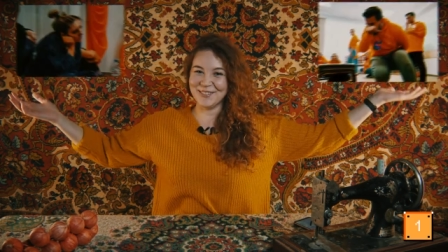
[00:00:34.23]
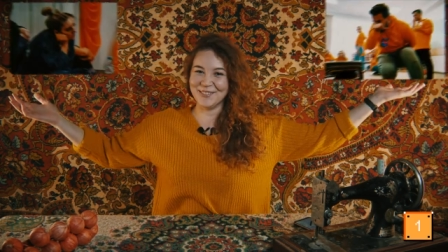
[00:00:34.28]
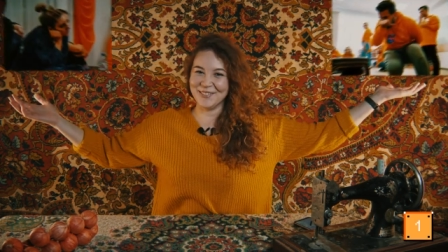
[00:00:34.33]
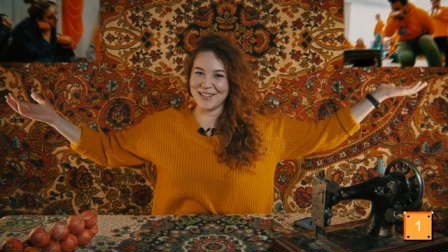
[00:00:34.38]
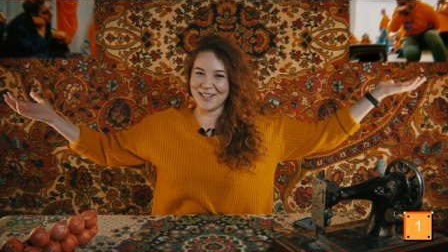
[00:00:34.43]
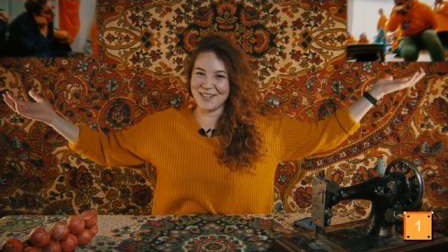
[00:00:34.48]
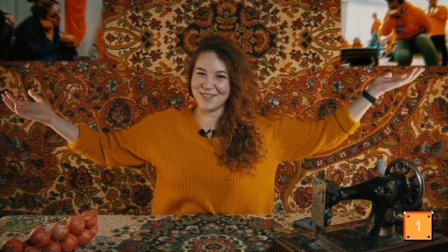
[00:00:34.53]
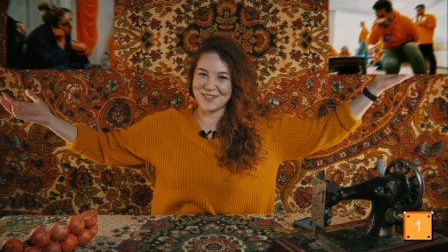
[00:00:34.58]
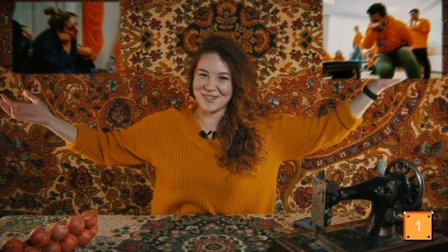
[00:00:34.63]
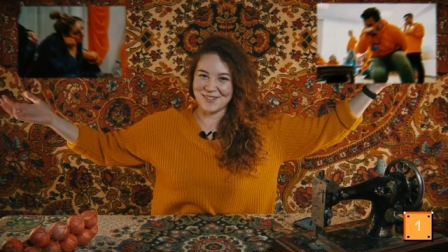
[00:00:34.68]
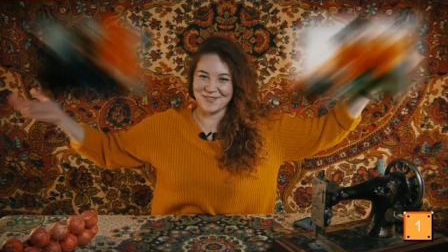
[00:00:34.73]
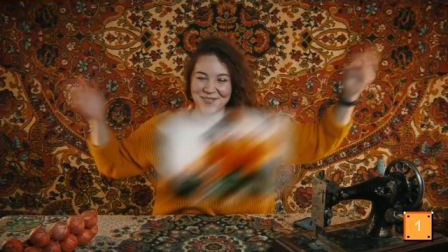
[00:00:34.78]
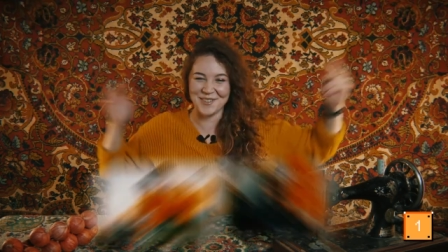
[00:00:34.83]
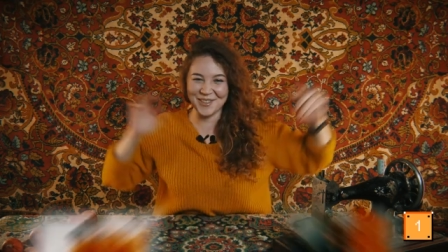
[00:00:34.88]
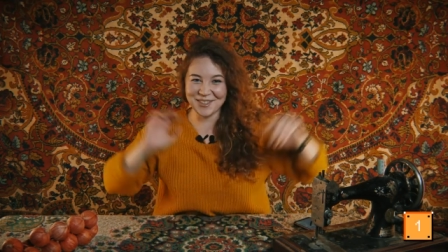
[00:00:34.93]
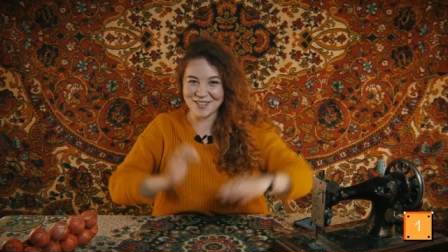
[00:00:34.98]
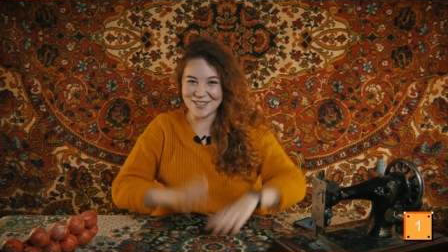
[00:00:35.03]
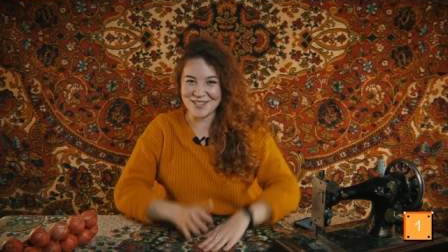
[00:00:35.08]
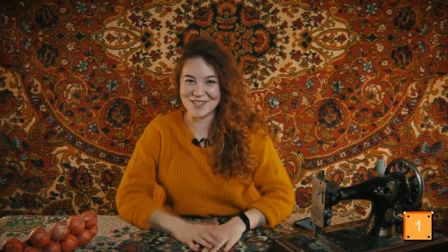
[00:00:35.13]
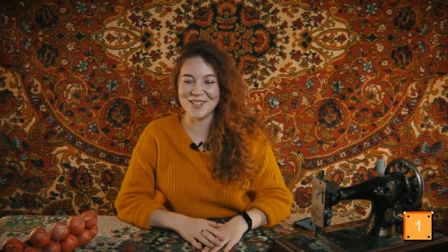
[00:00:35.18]
у меня очень
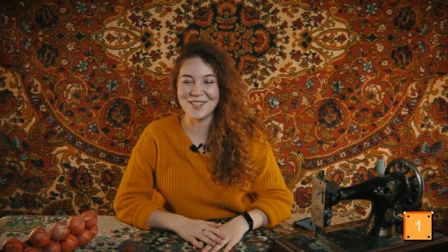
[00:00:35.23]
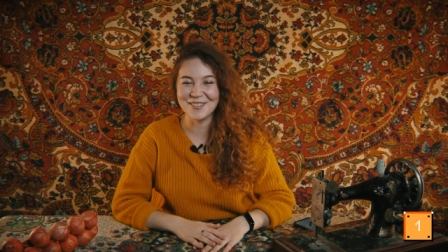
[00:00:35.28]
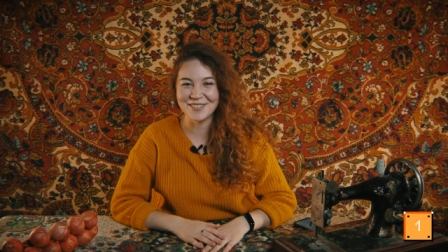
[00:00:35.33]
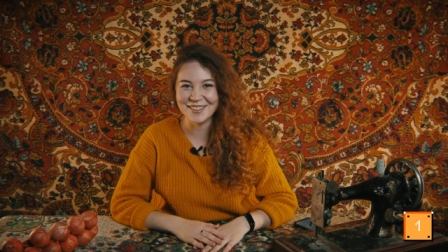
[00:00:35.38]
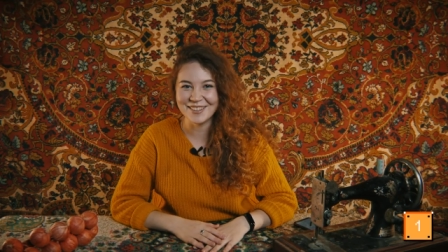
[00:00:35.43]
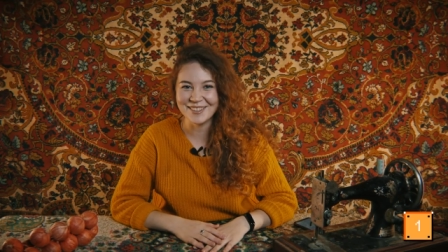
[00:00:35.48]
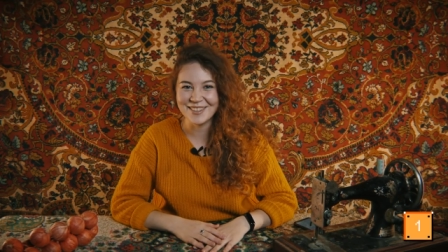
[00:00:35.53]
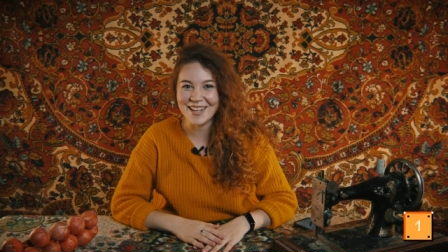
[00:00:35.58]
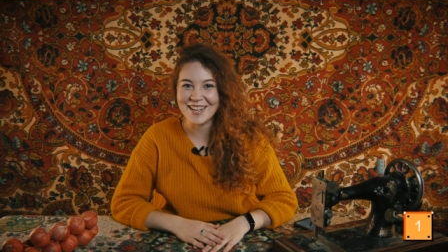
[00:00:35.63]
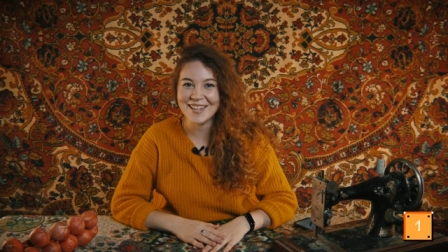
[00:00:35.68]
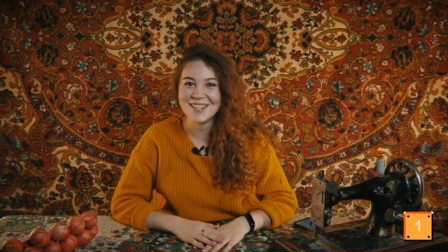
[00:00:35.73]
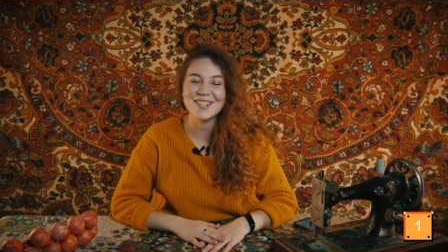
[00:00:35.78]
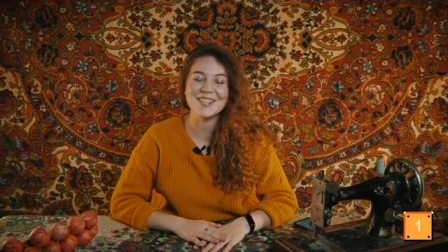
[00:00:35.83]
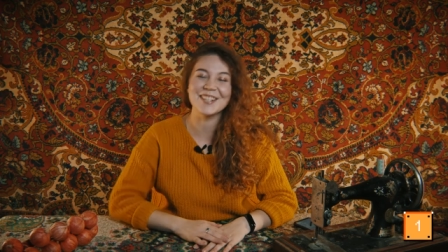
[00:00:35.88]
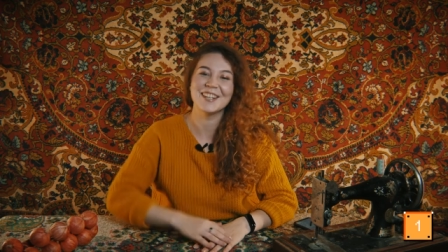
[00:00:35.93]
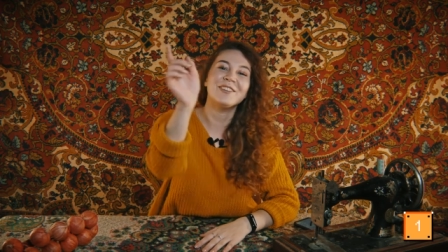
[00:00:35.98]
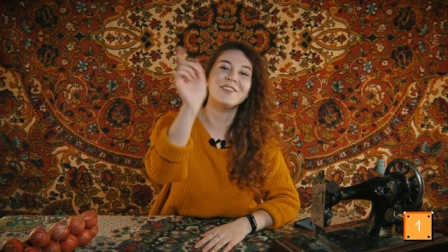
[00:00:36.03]
много слова «наши»,